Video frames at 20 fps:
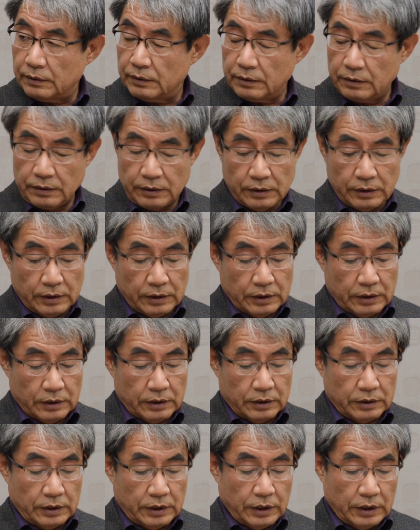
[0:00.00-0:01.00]
음.
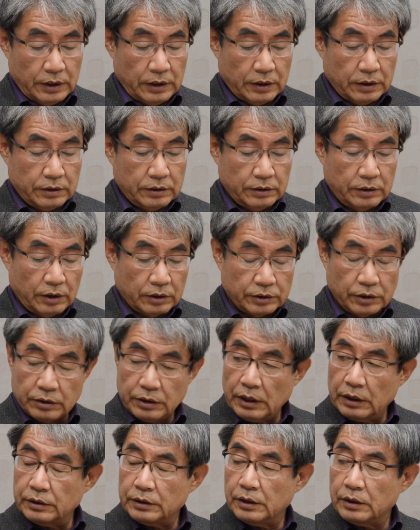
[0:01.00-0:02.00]
근데 그 여성
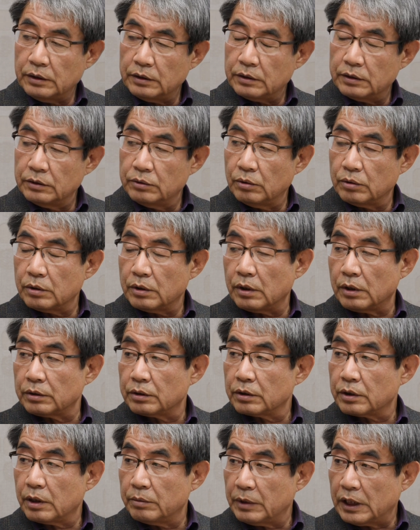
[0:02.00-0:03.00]
단체는 그 돈을
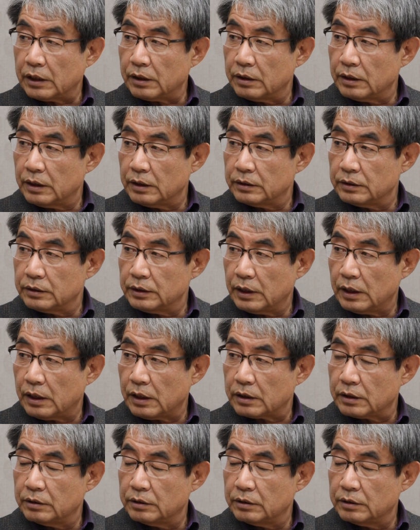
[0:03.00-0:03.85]
어떻게 마련했느냐